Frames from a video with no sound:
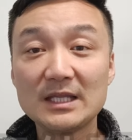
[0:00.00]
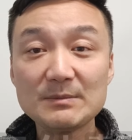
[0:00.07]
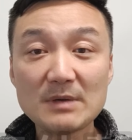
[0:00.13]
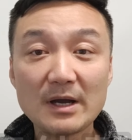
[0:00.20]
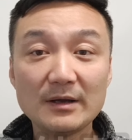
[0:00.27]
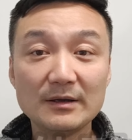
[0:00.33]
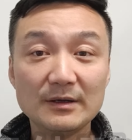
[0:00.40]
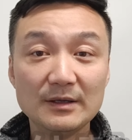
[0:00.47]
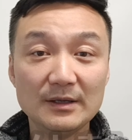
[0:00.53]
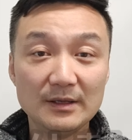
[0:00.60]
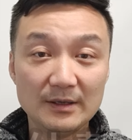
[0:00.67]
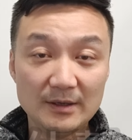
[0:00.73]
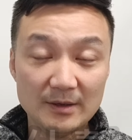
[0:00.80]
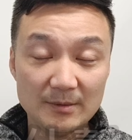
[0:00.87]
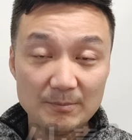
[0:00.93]
那么
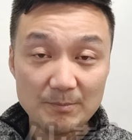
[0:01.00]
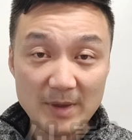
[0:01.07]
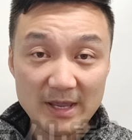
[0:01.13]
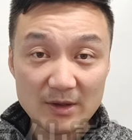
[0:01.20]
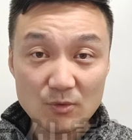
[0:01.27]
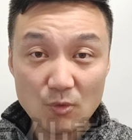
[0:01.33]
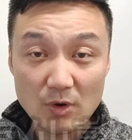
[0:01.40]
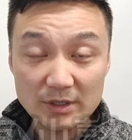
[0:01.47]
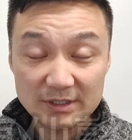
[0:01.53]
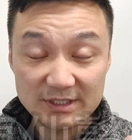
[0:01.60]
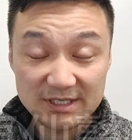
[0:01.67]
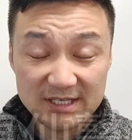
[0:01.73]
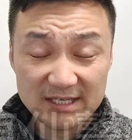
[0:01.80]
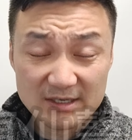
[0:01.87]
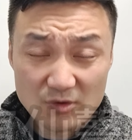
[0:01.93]
美国
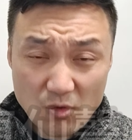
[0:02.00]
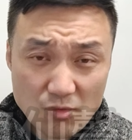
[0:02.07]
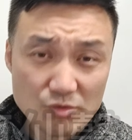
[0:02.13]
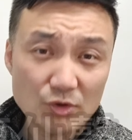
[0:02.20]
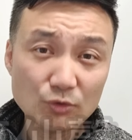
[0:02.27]
一共